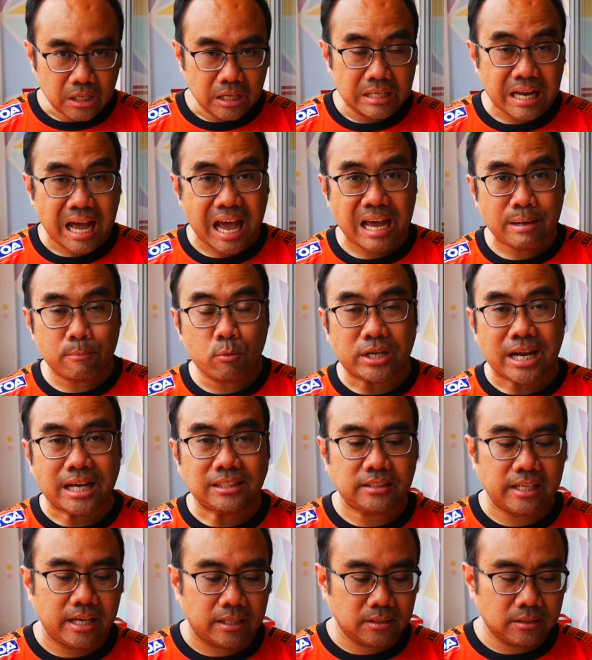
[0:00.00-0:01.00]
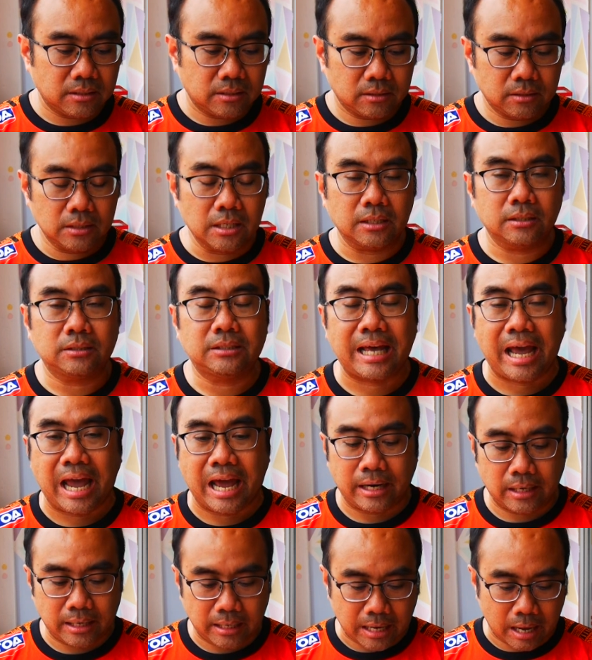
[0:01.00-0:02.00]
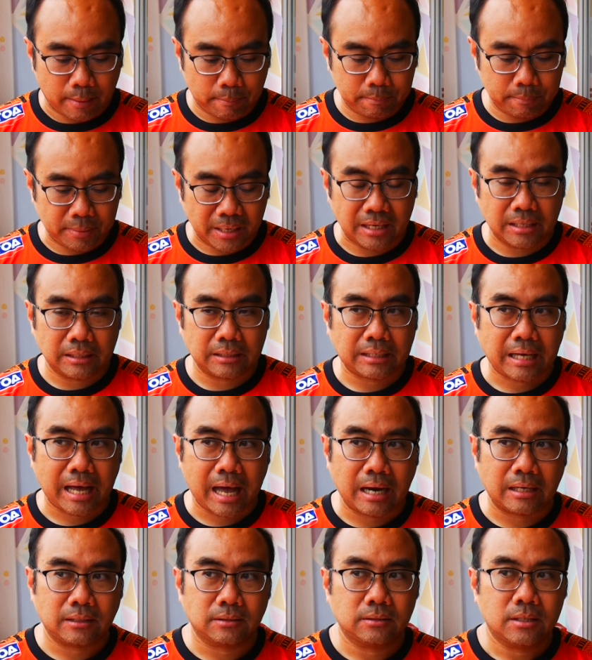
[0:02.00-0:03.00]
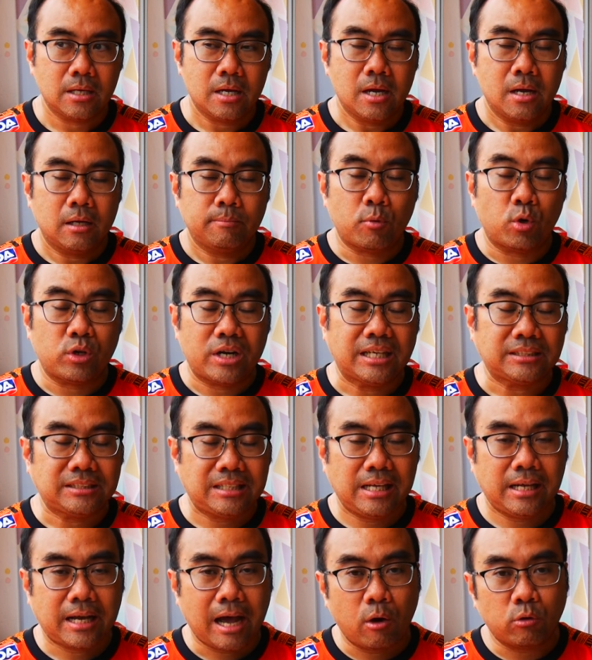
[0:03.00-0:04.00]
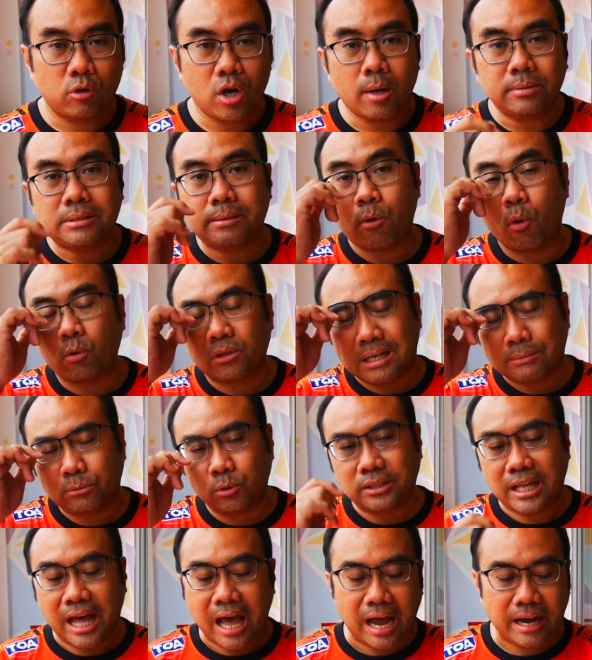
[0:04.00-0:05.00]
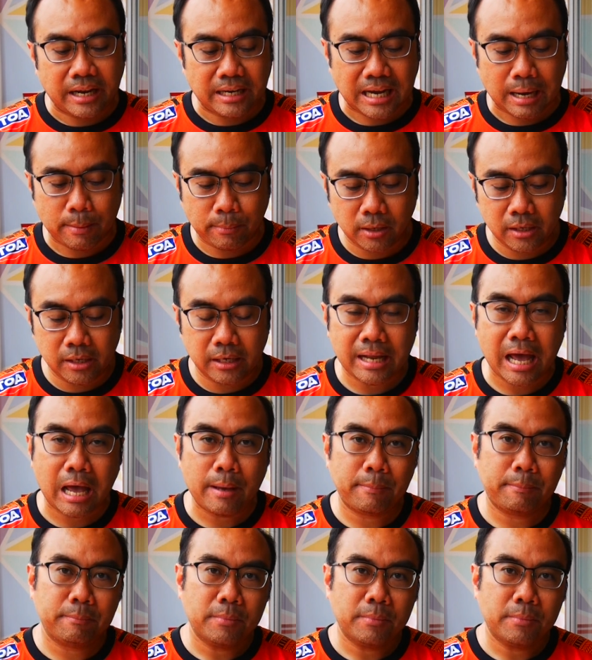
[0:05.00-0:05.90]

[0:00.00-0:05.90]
ได้โบนัสอีก 1 0 0 0 0แสนนะครับ เป็นการโบนัสที่เข้ารอบ 16 ทีมสุดท้ายนะครับ ก็เลยได้